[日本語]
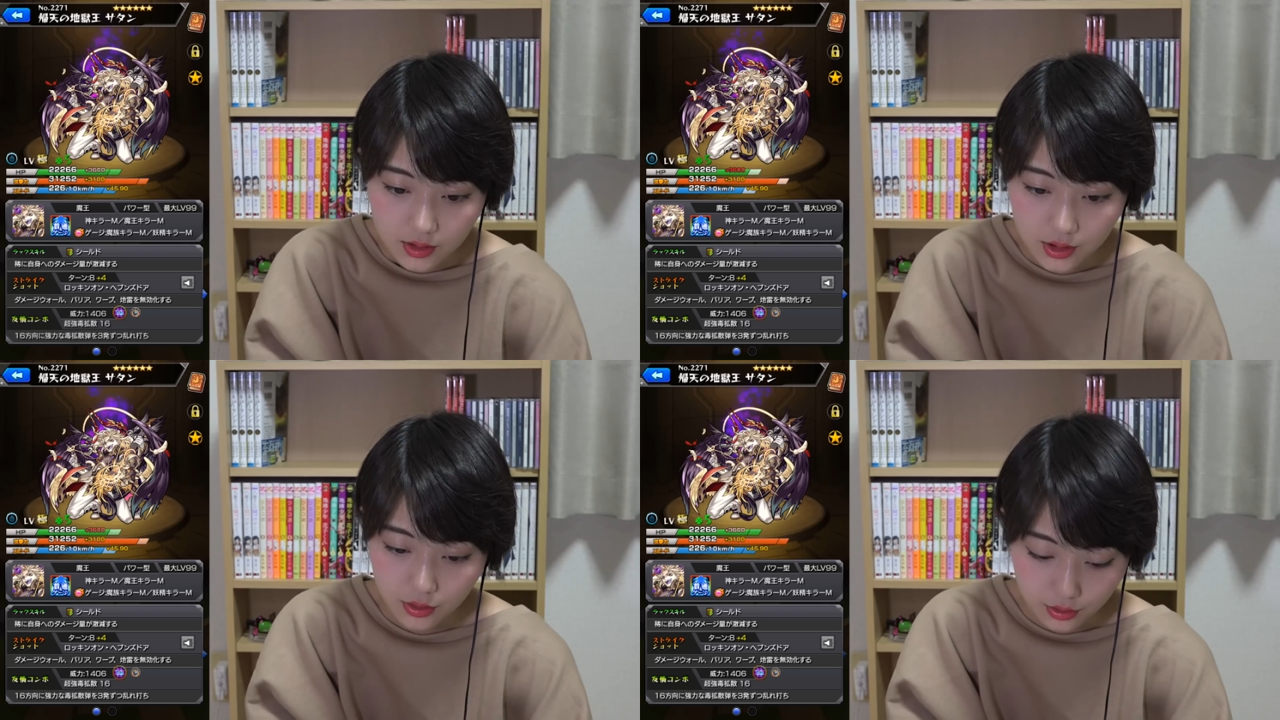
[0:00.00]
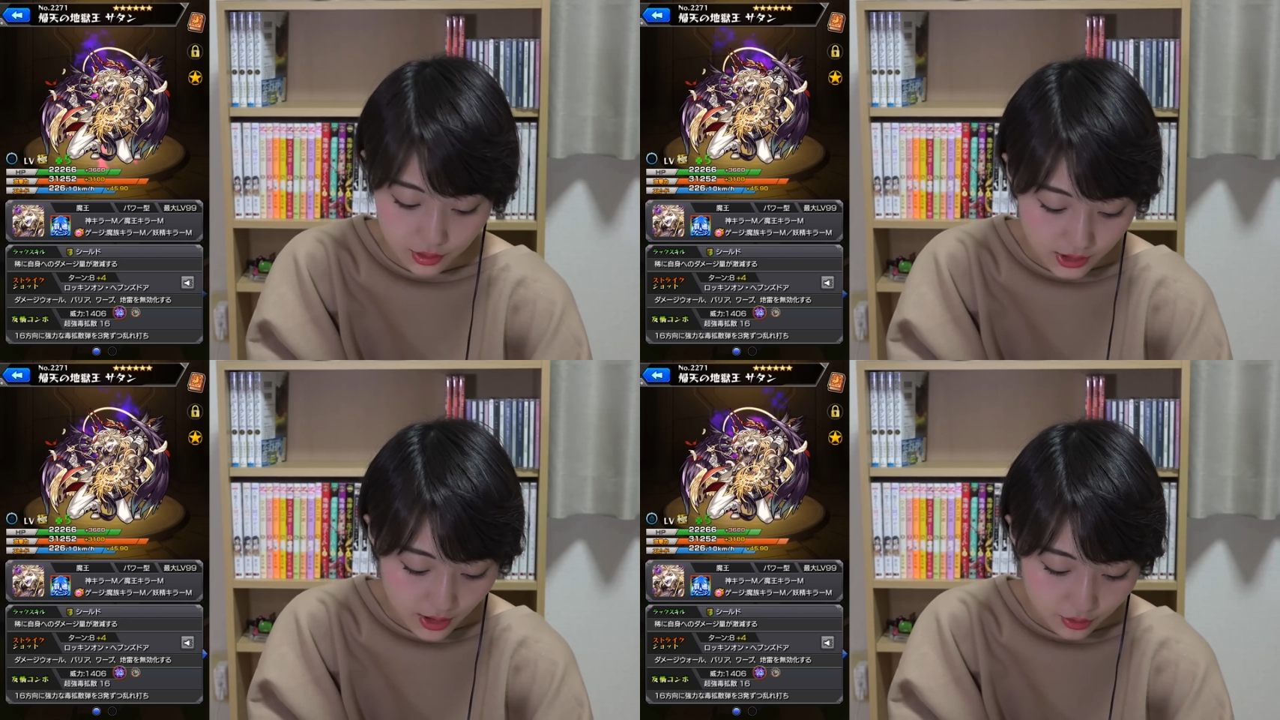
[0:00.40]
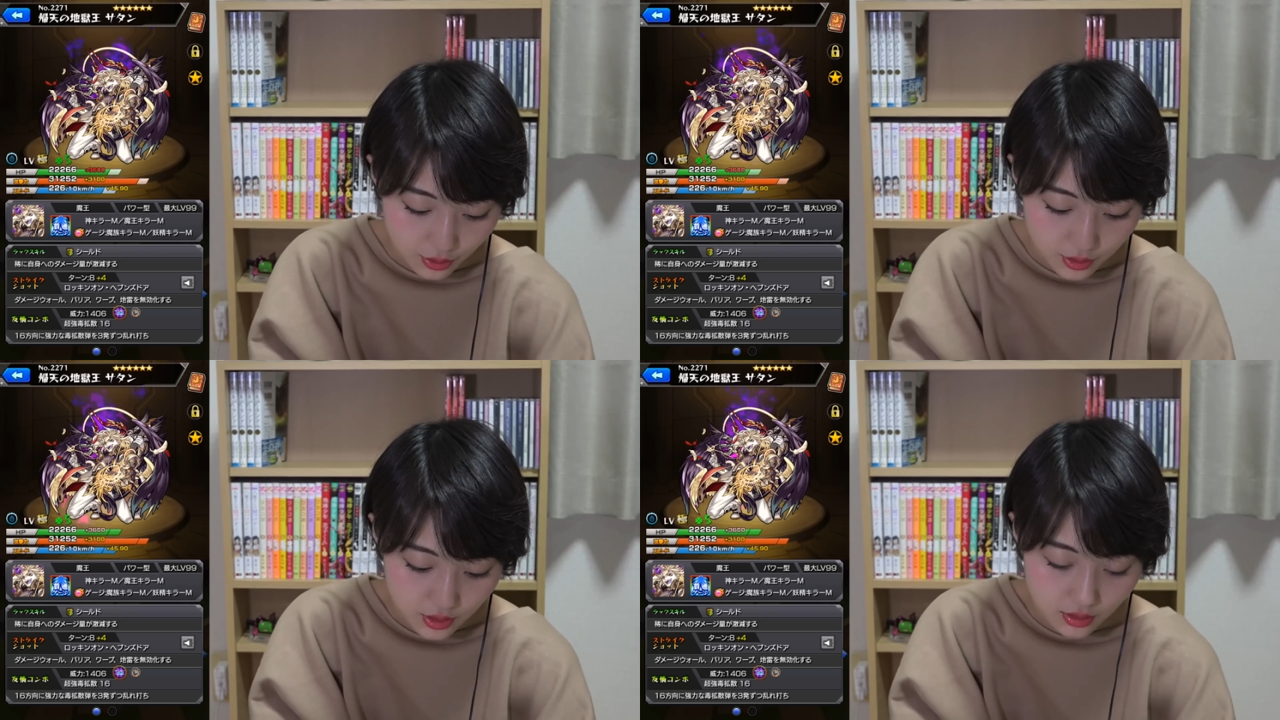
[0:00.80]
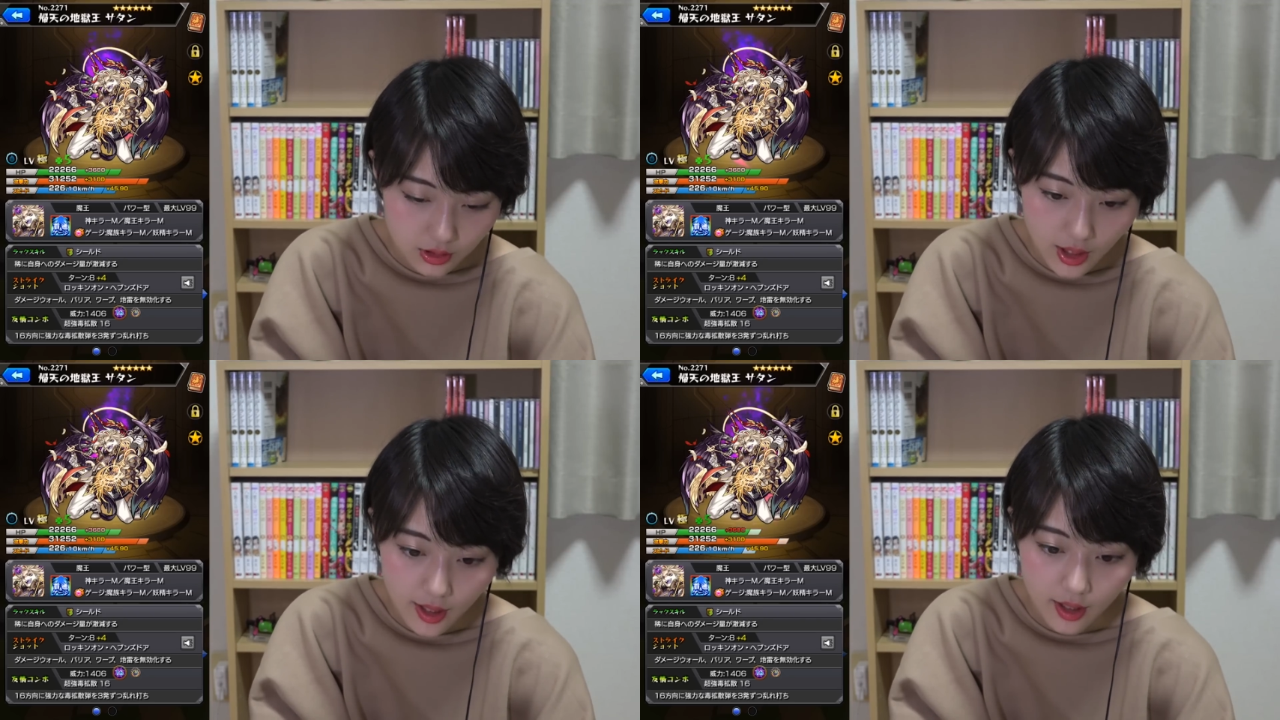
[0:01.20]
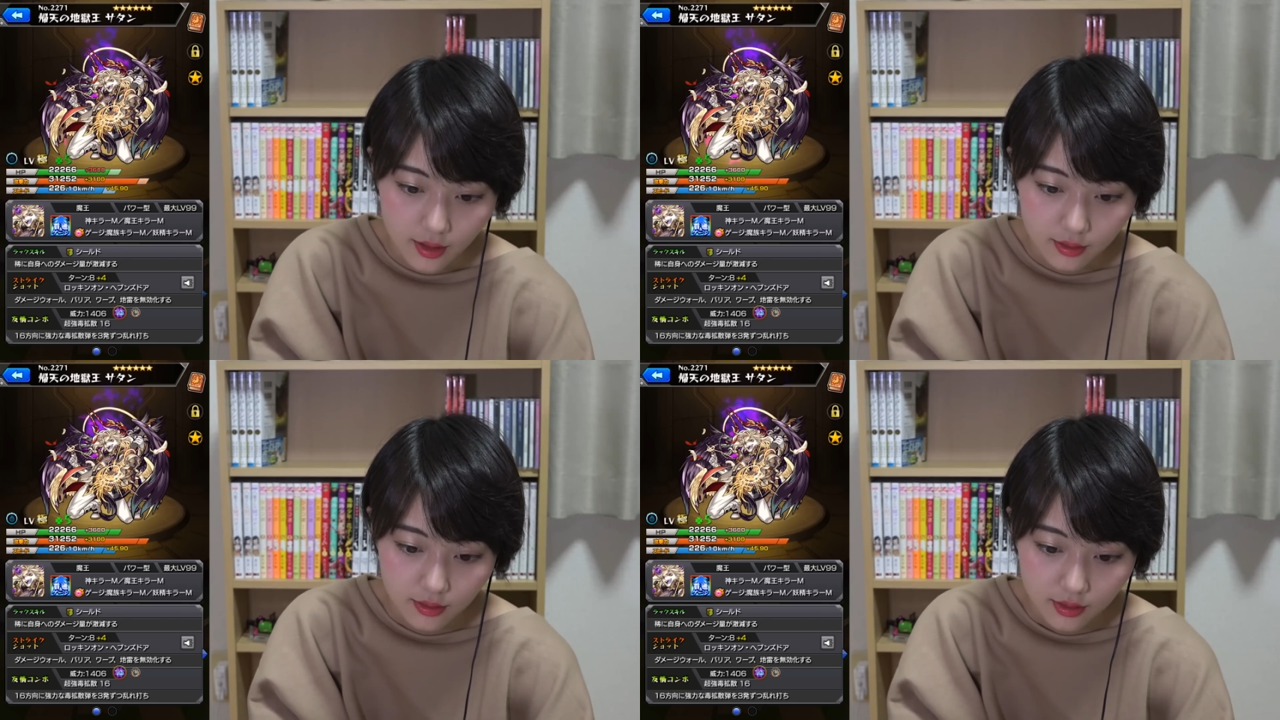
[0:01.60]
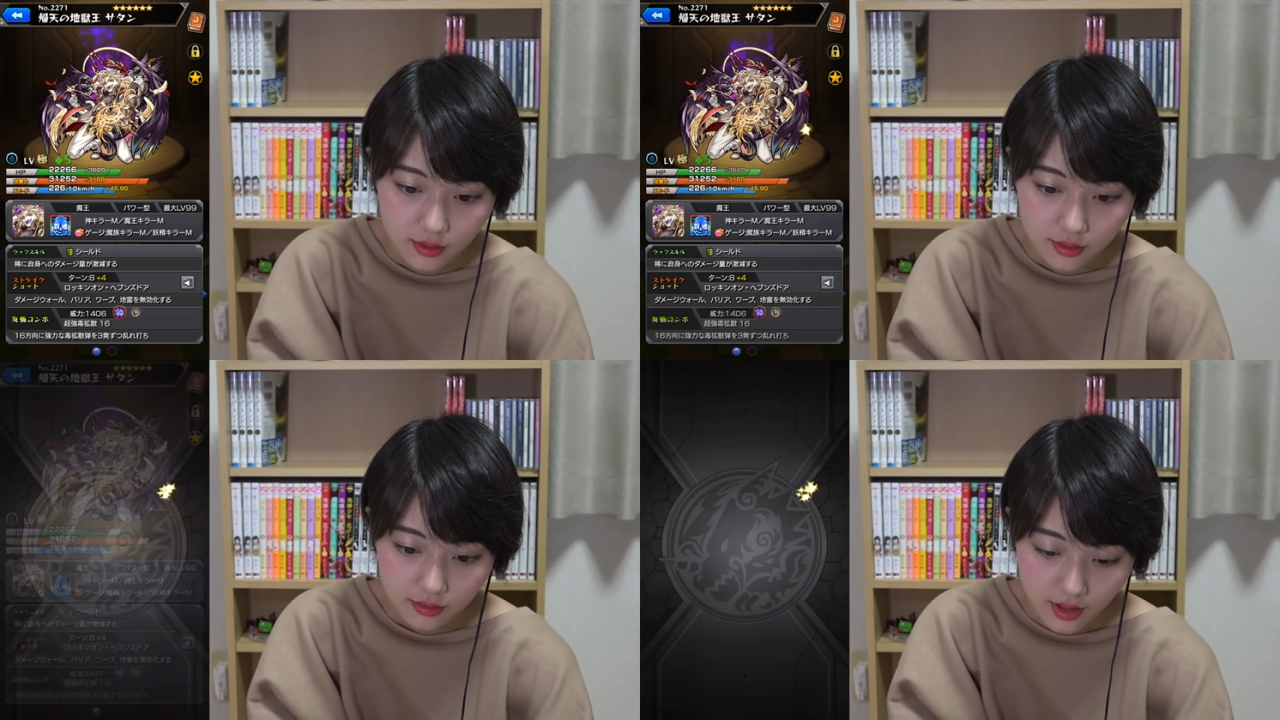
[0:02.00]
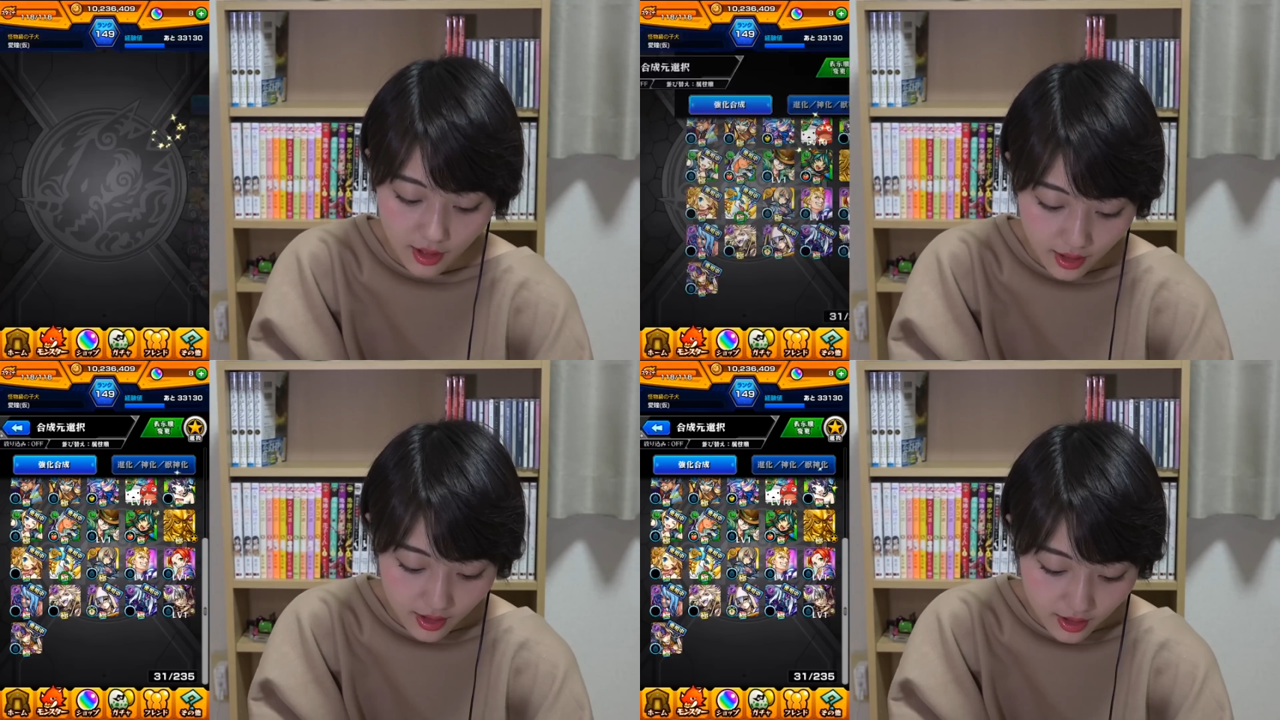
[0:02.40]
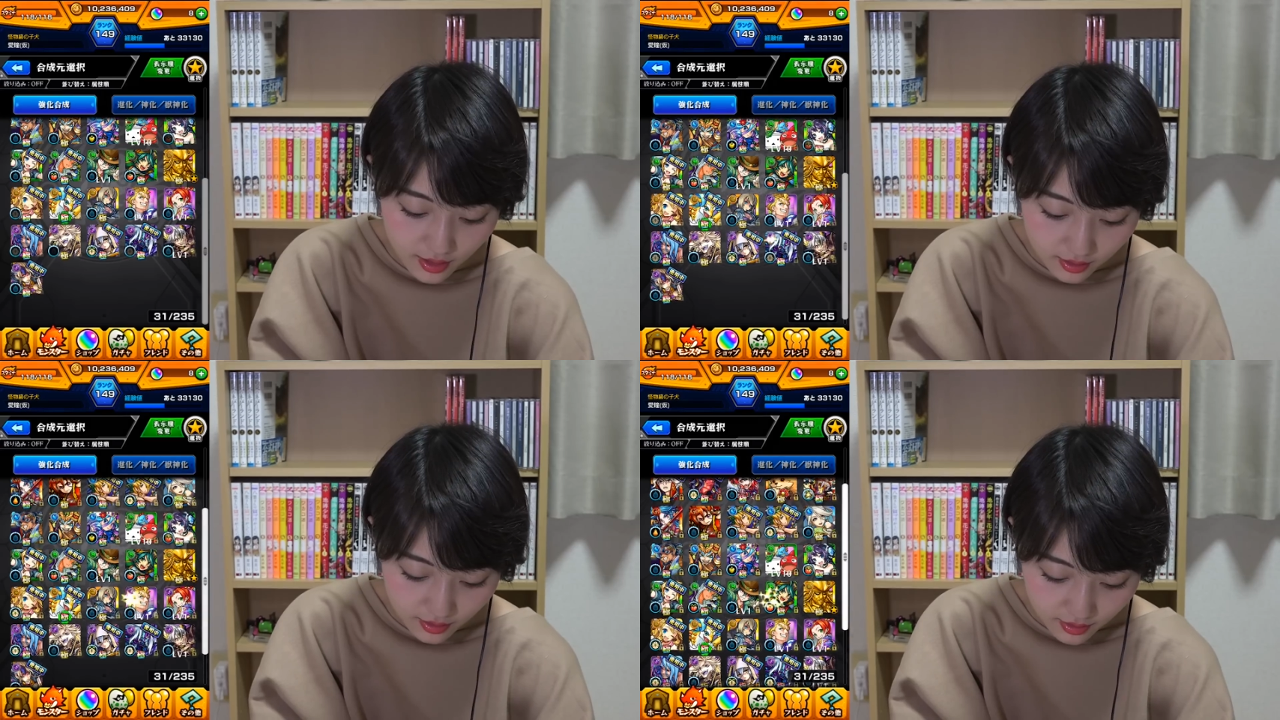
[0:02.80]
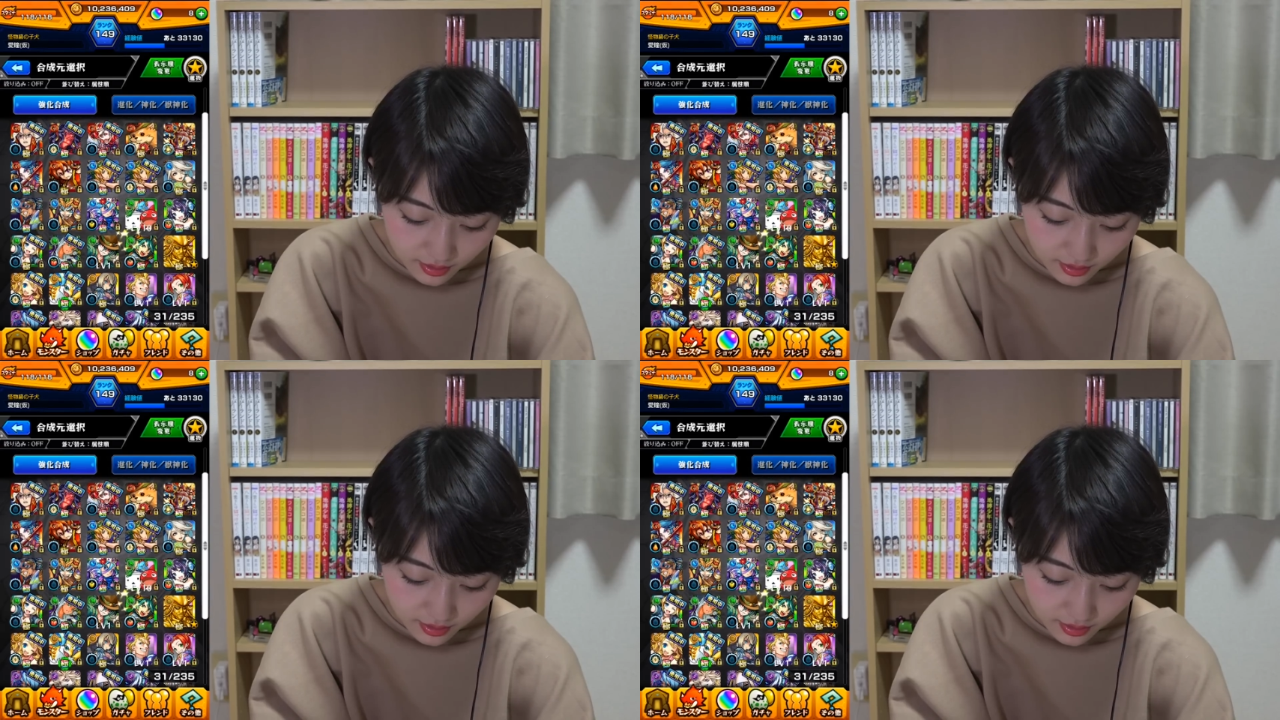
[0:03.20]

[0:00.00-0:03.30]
強くしている途中で、ね